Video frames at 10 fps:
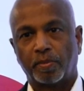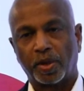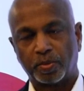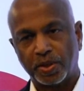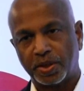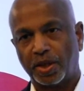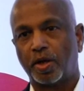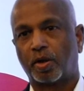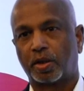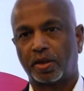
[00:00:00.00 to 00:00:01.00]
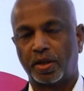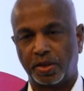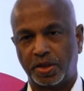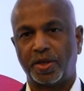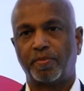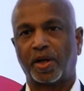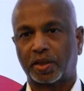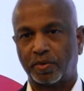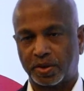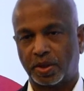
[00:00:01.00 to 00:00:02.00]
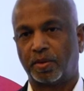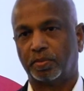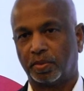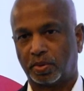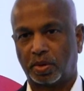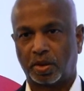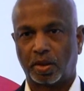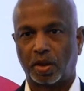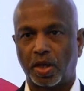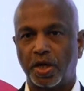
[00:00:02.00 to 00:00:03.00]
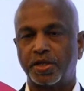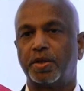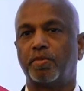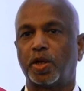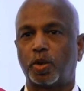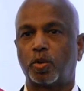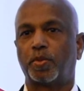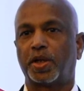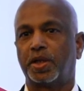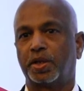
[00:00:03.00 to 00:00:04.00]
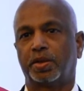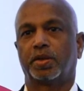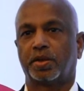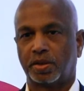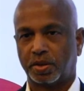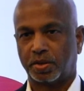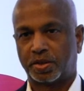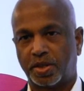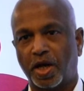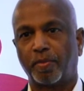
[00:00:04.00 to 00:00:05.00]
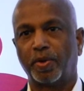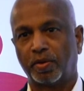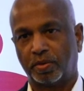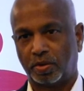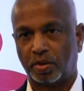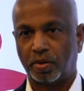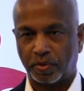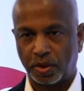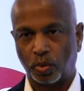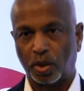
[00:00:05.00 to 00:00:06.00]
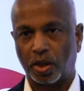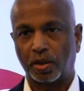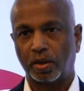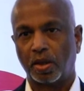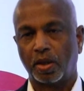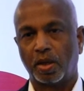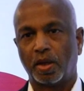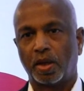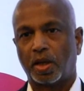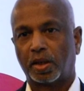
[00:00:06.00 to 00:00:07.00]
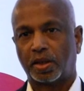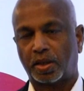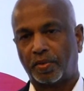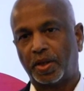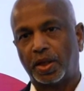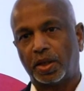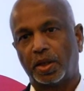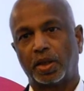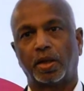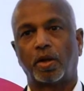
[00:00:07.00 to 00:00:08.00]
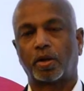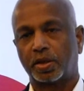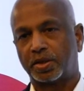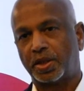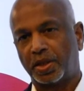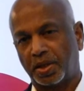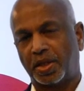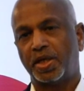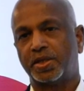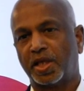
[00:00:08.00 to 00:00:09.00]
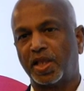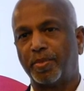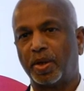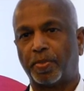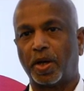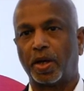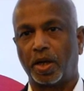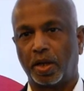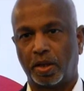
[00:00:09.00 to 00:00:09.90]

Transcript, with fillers: பத்மஸ்ரீ டாக்டர் ஜி பக்தவச்சலம் கேஜி மருத்துவமனையின் சேர்மன் வந்துள்ளார் அதை தவிர டாக்டர் சி டி செந்தமிழ் பாரி